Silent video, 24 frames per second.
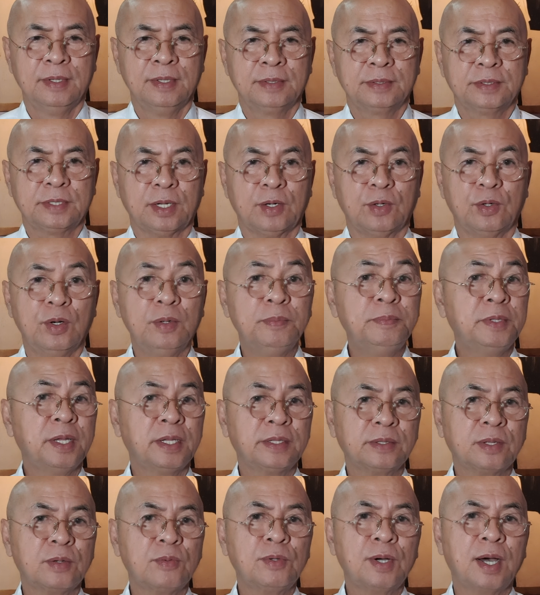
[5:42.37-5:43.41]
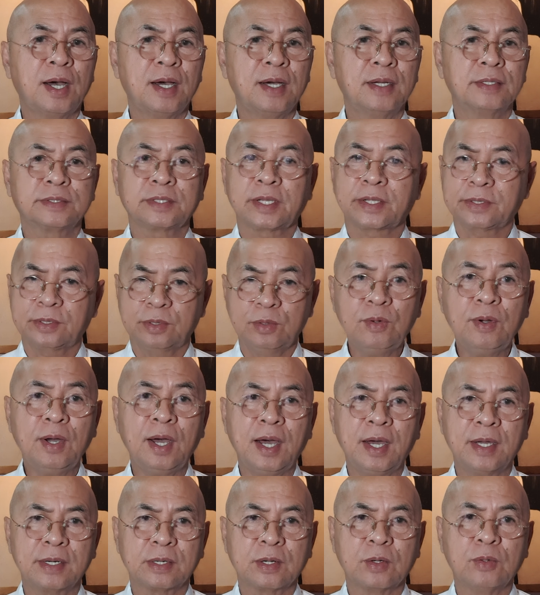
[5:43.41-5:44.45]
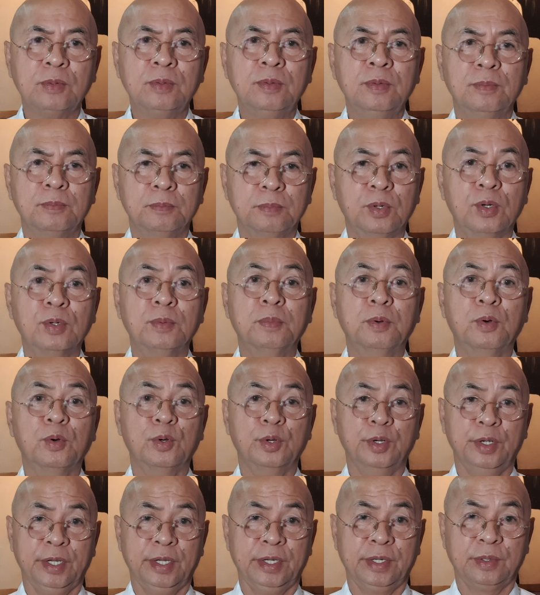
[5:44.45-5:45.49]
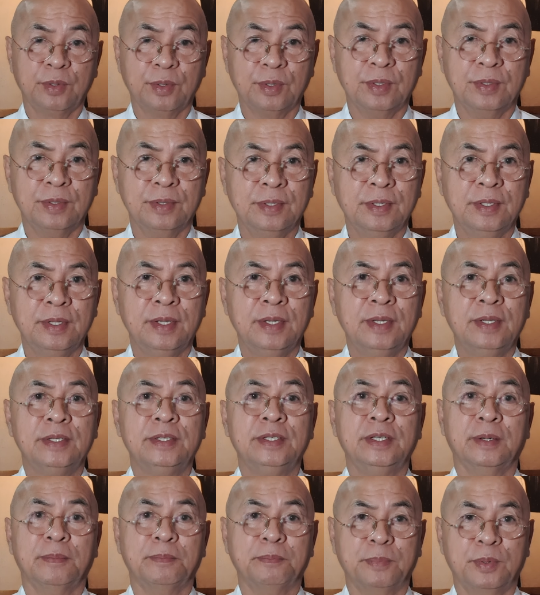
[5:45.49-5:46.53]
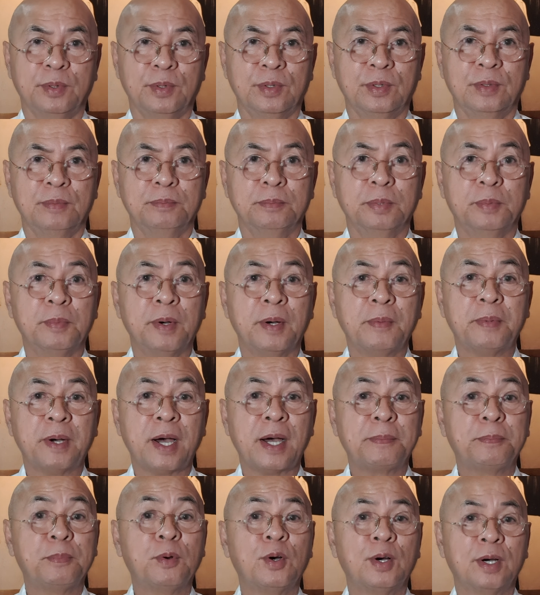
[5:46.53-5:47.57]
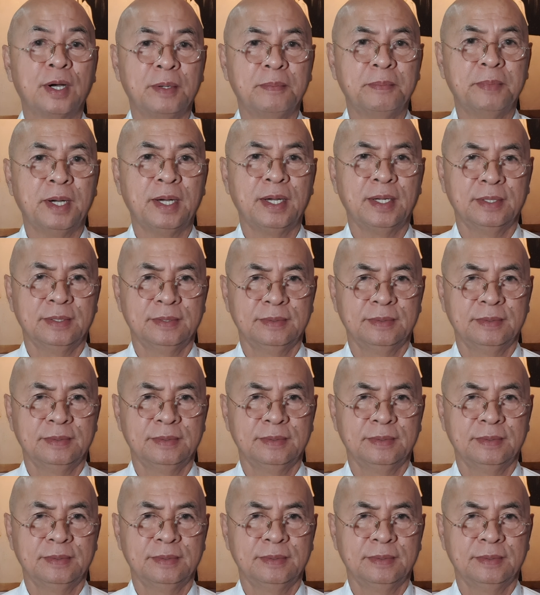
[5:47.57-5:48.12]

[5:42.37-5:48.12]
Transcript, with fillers: sa loob ng tatlong araw, bubuuin ko. Yan po, bumaba po ang Ama.